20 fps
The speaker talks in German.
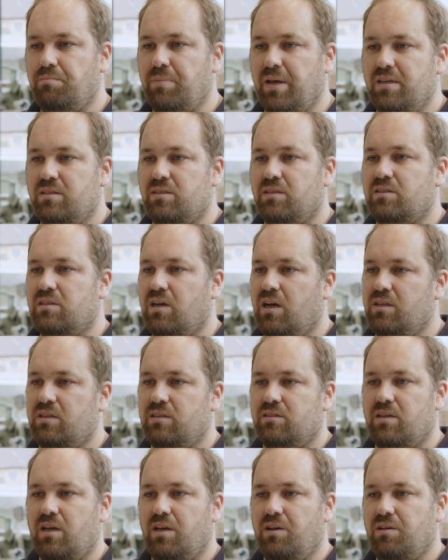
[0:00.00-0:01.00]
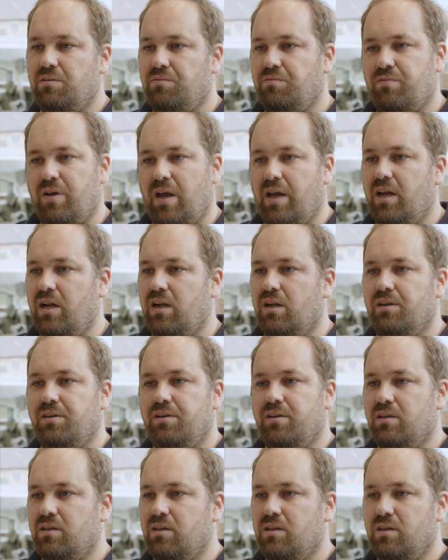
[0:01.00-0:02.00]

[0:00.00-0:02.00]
Basics an, das sei Feilen,